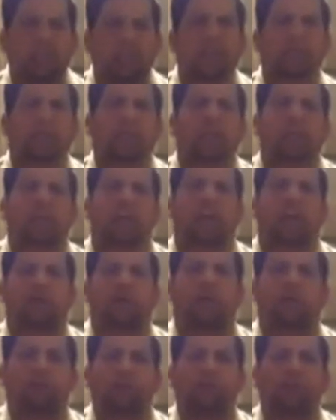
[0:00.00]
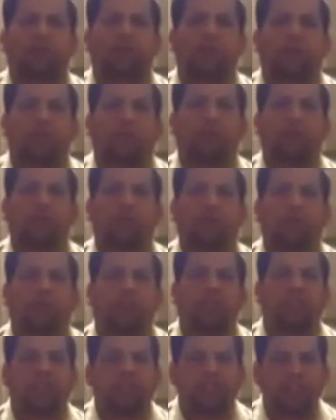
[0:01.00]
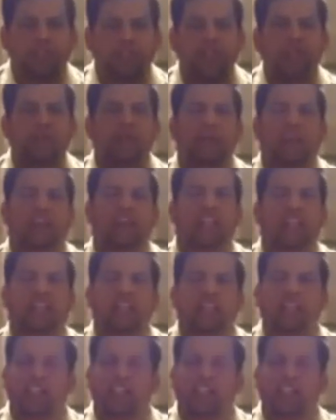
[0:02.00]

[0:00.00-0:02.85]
தேவனுக்காக ஒப்புக் கொடுக்கும் பொழுது தேவன் எங்களுக்கு